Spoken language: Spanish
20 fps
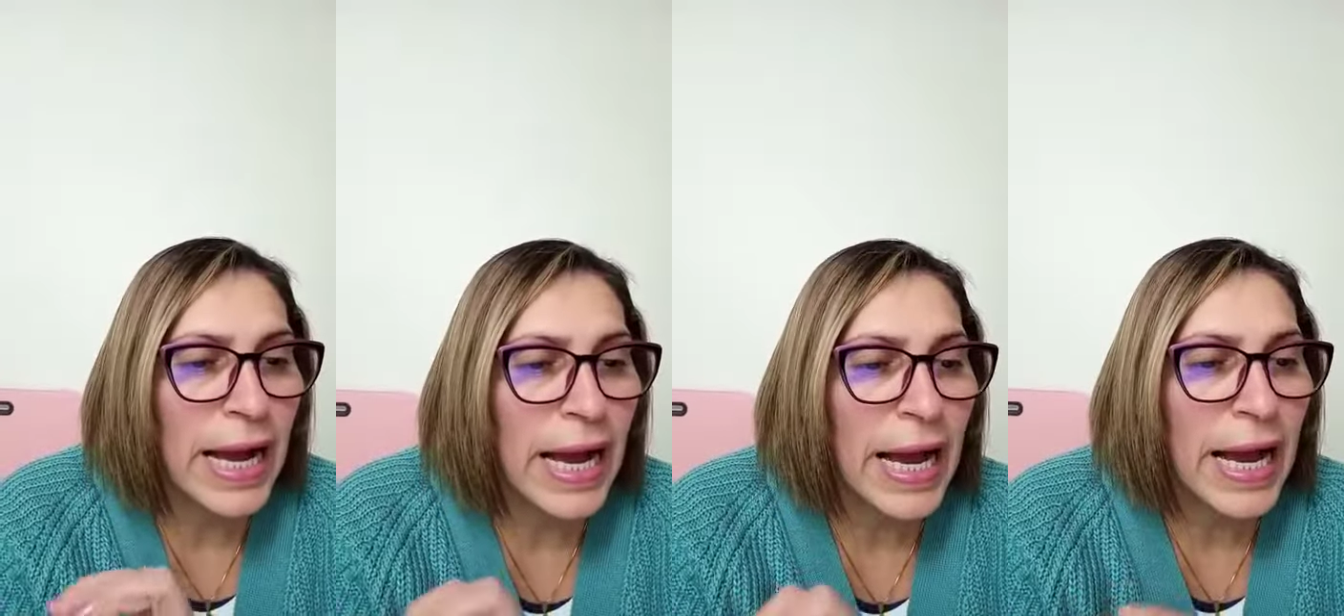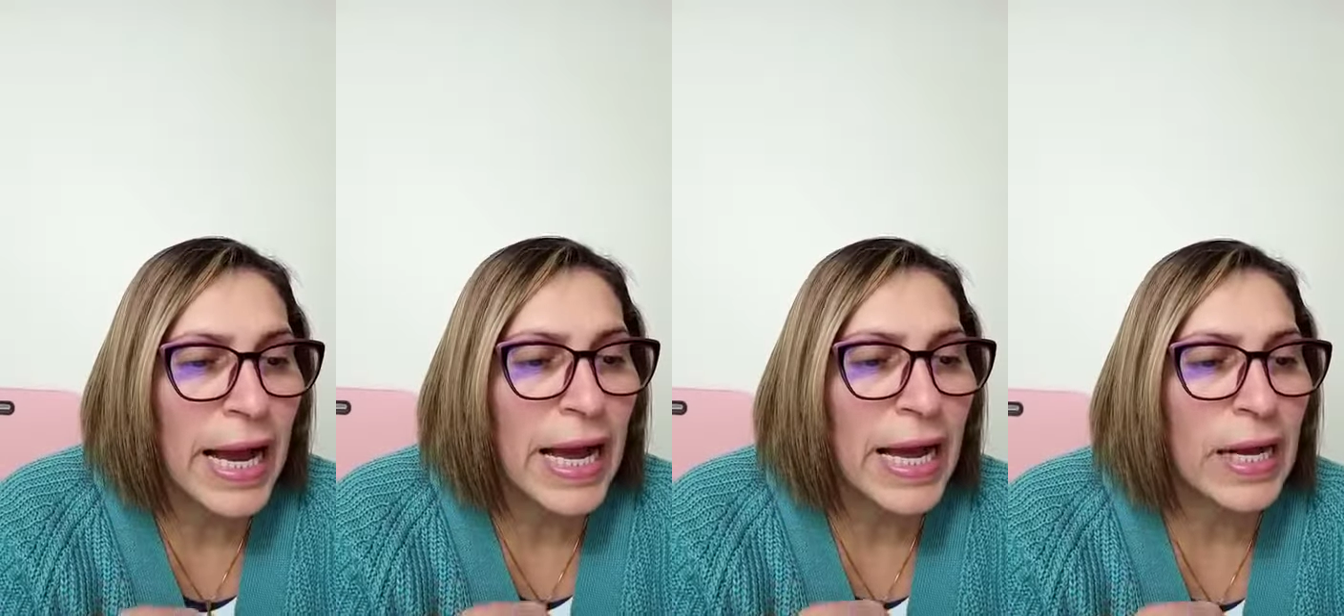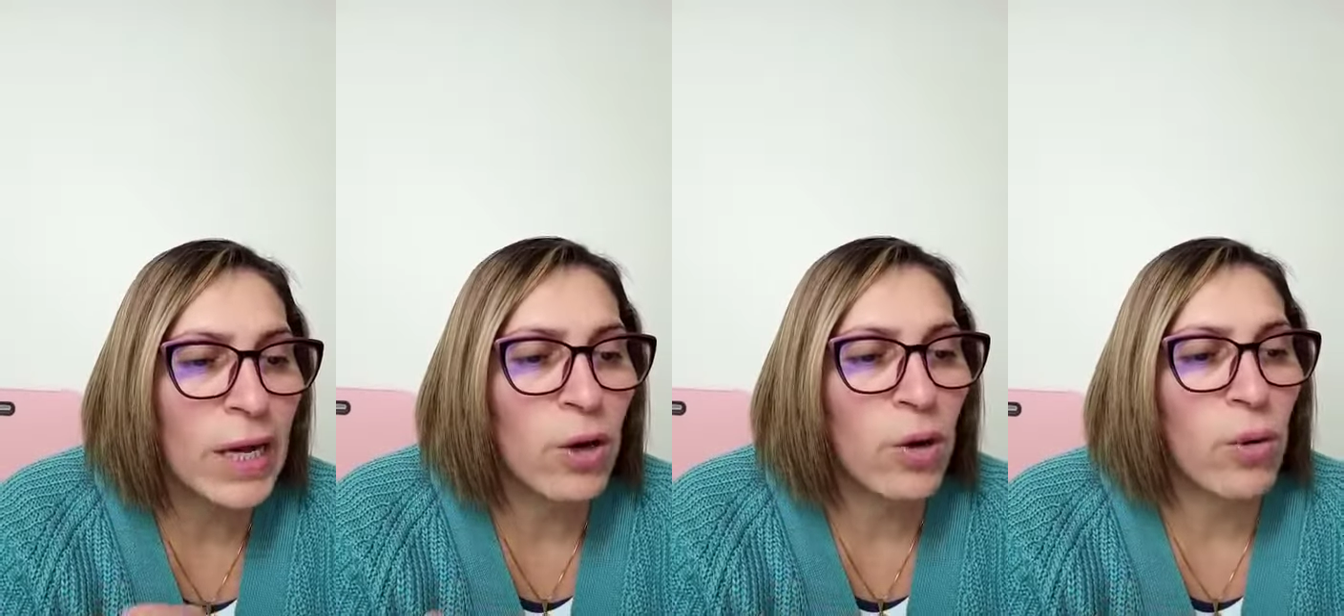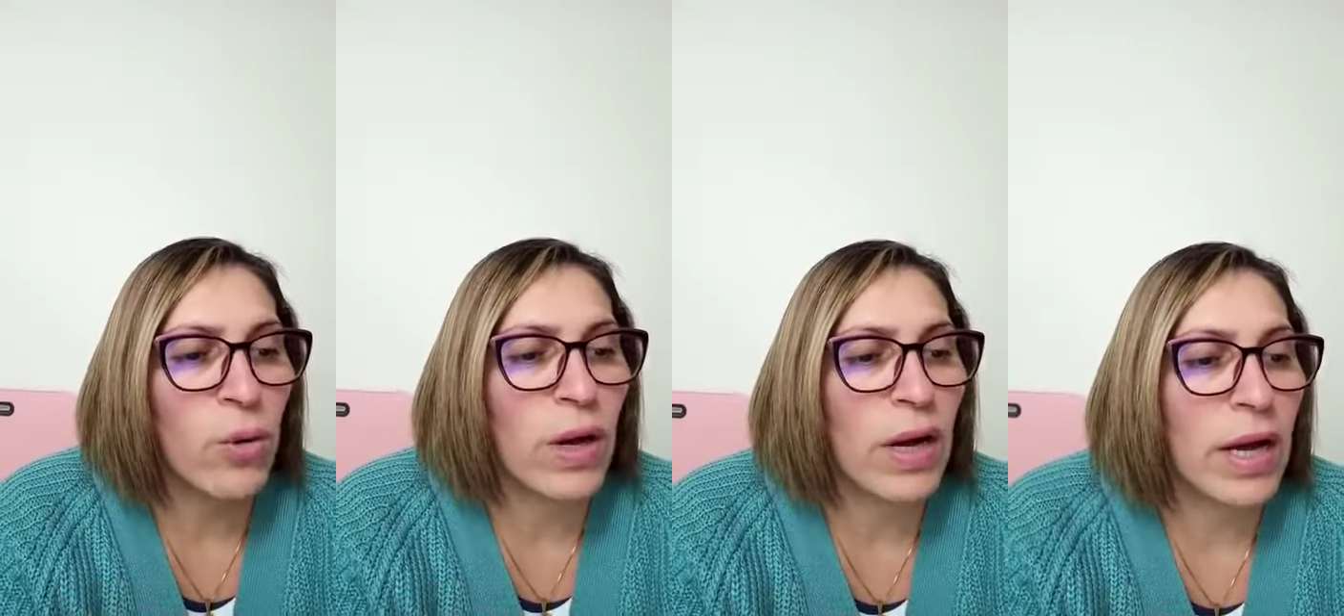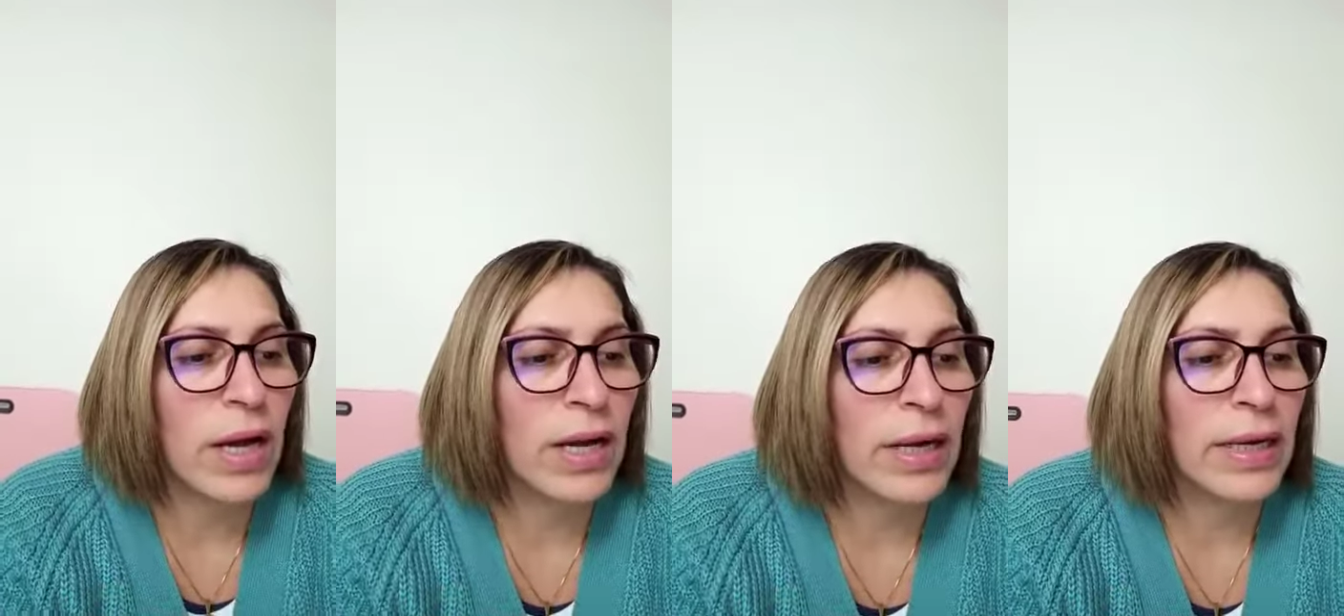
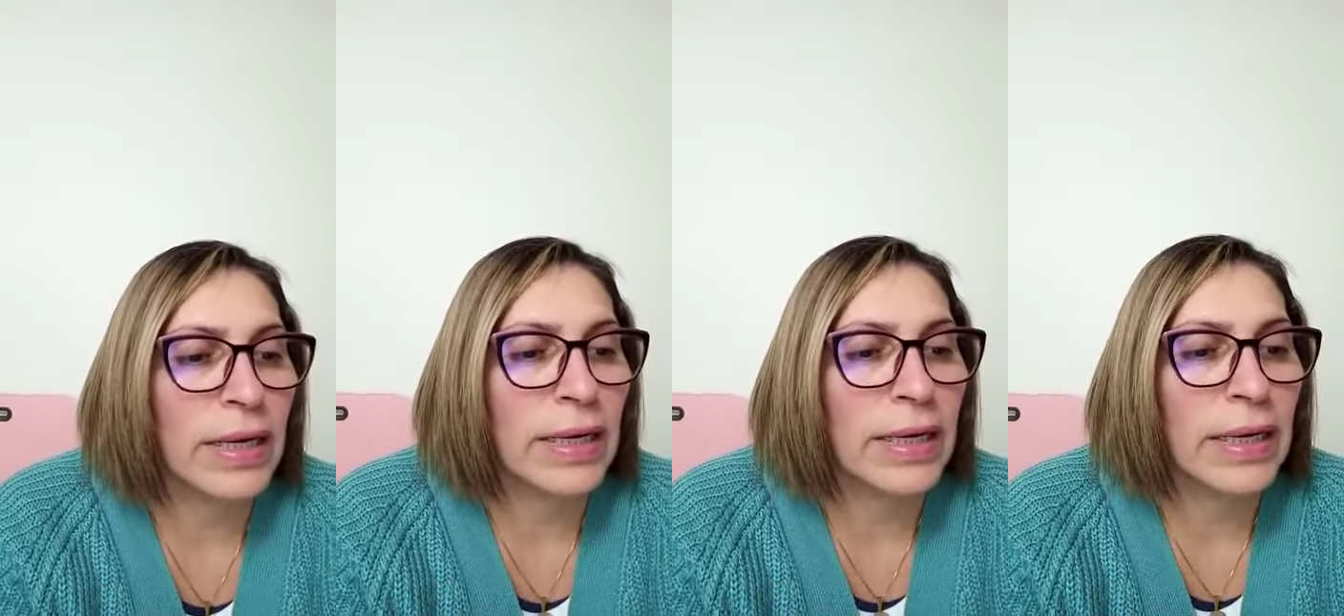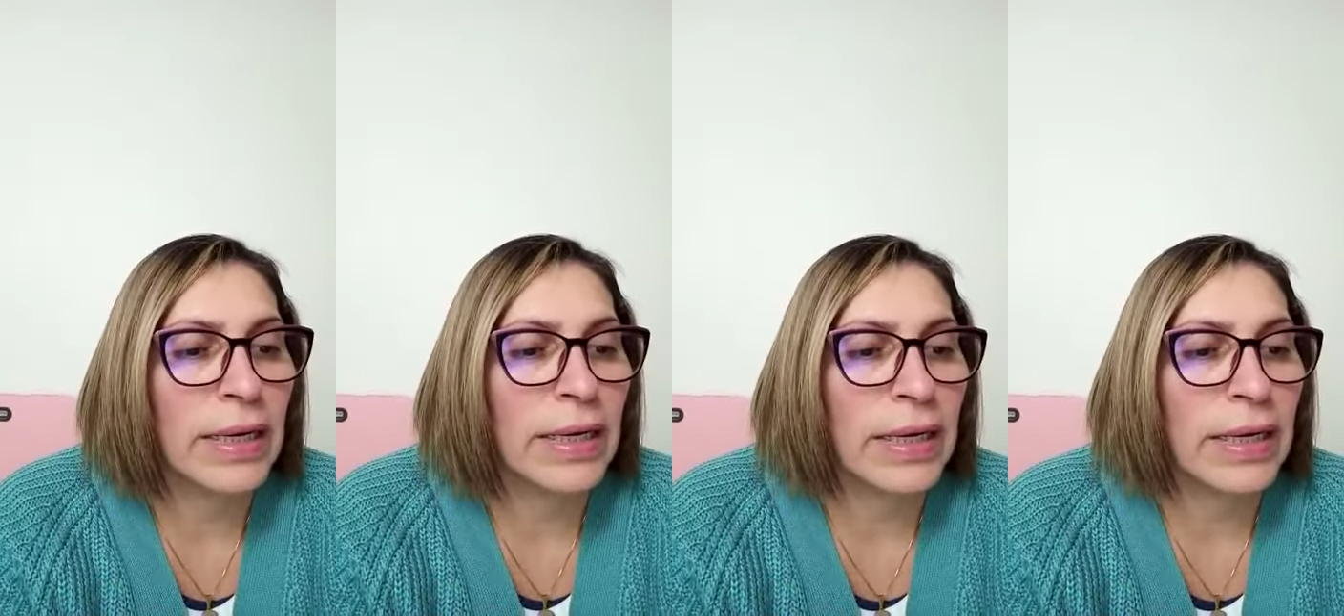a,